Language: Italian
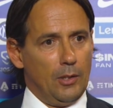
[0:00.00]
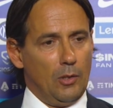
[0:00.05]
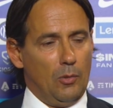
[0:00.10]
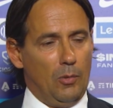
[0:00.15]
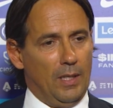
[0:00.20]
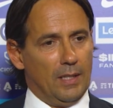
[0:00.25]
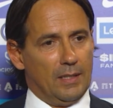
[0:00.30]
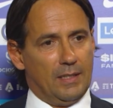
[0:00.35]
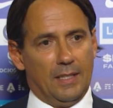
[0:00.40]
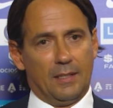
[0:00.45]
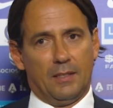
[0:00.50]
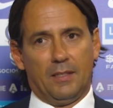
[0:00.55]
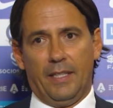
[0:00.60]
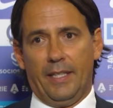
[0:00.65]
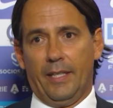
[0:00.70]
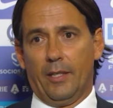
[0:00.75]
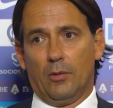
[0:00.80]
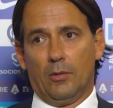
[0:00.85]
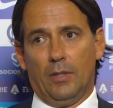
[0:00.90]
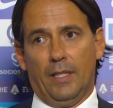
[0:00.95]
qui a San
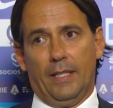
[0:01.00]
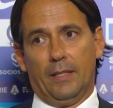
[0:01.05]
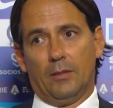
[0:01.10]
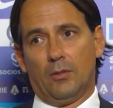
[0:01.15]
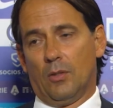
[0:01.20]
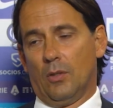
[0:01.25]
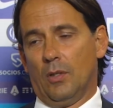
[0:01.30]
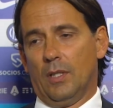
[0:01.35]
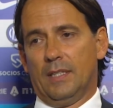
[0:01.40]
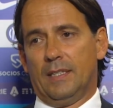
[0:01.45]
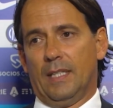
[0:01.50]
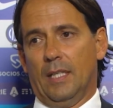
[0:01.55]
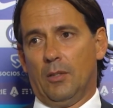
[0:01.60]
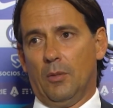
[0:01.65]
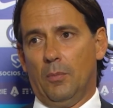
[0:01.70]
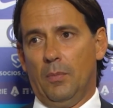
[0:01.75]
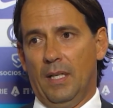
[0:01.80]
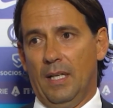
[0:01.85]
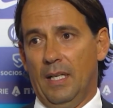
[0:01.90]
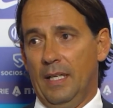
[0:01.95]
Siro dentro è stato
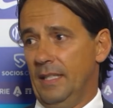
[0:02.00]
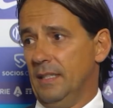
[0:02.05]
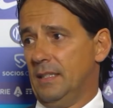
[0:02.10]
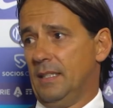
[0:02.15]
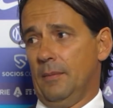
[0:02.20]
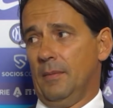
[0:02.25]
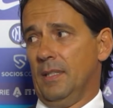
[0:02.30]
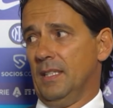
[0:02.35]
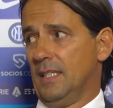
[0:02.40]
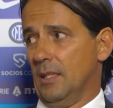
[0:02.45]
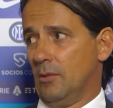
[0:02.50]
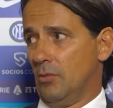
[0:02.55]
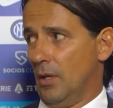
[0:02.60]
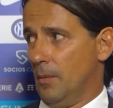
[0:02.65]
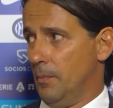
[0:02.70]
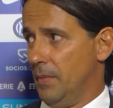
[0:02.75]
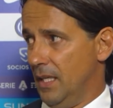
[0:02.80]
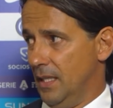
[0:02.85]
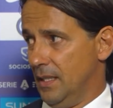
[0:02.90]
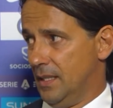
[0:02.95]
bellissimo, è stata una
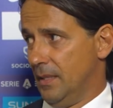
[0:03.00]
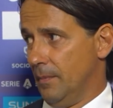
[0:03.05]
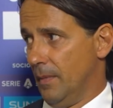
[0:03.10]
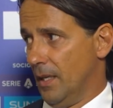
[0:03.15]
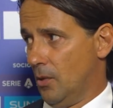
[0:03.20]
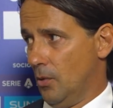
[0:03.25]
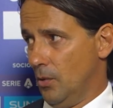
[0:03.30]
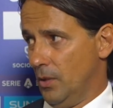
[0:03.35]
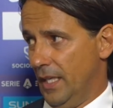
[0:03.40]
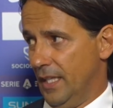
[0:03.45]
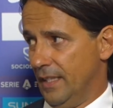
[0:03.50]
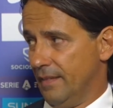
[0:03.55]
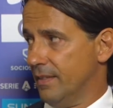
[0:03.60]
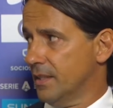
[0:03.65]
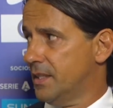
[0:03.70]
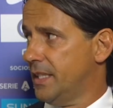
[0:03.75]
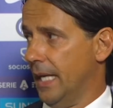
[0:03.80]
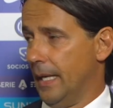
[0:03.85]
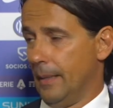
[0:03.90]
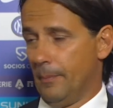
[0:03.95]
bellissima accoglienza
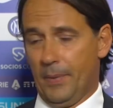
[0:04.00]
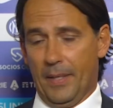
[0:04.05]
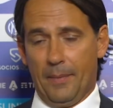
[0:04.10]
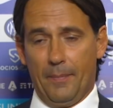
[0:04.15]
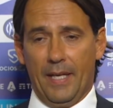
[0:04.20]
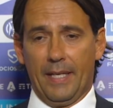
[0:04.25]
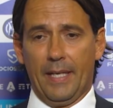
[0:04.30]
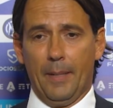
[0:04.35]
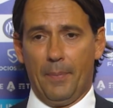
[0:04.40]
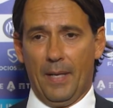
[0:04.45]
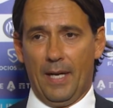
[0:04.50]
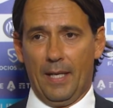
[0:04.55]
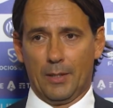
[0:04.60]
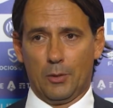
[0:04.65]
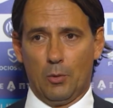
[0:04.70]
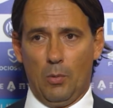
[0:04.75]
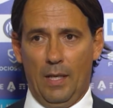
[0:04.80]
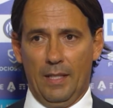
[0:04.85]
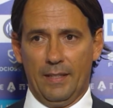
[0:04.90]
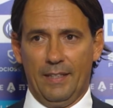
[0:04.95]
sia per me che per la
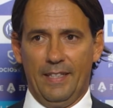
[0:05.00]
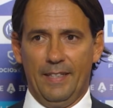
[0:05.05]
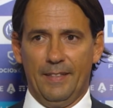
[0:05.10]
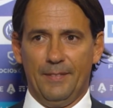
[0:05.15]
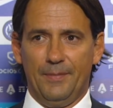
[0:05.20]
squadra.